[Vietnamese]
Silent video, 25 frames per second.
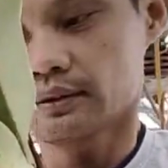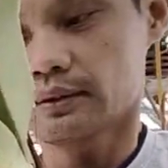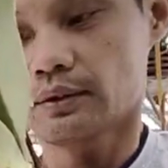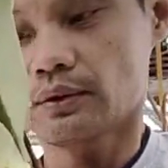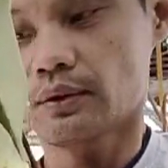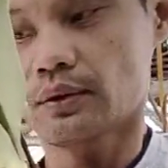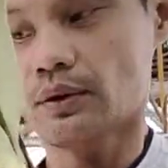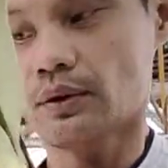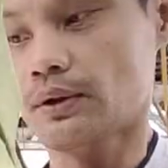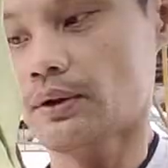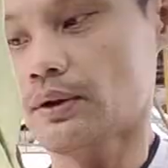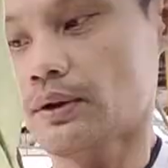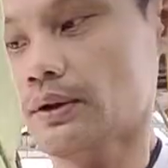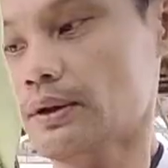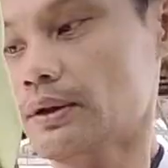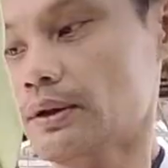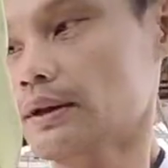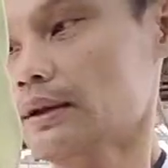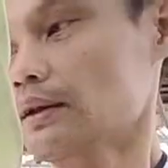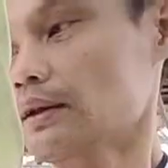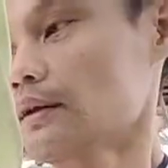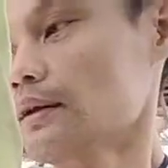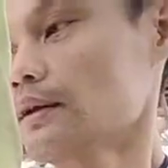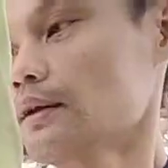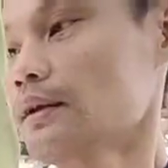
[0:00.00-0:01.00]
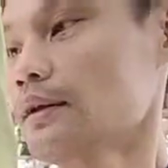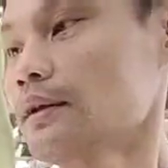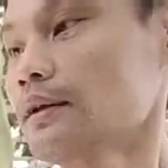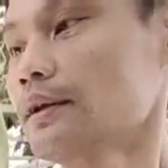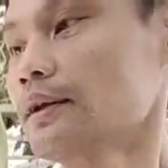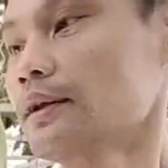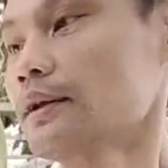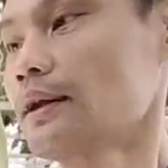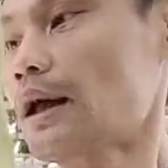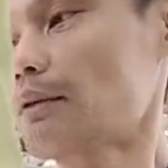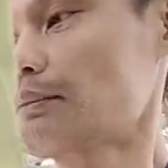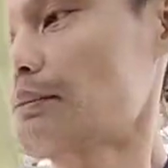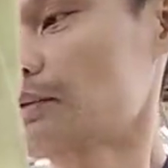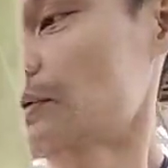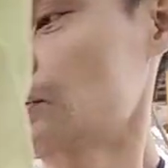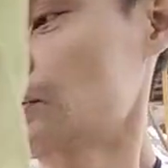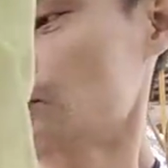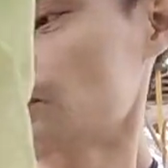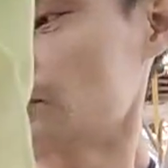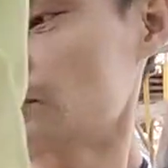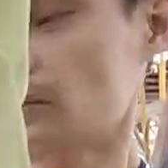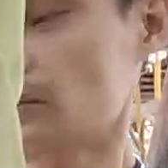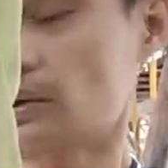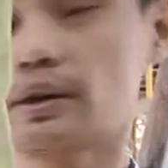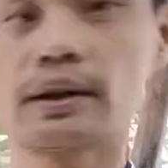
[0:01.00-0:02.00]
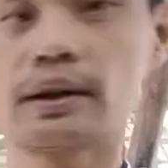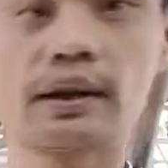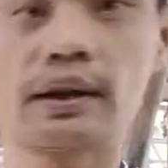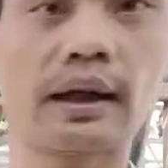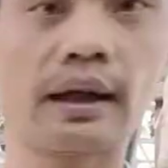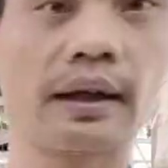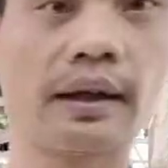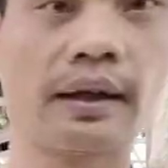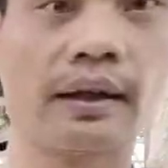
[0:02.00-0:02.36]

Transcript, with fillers: nó hơi nặng một chút cho nên là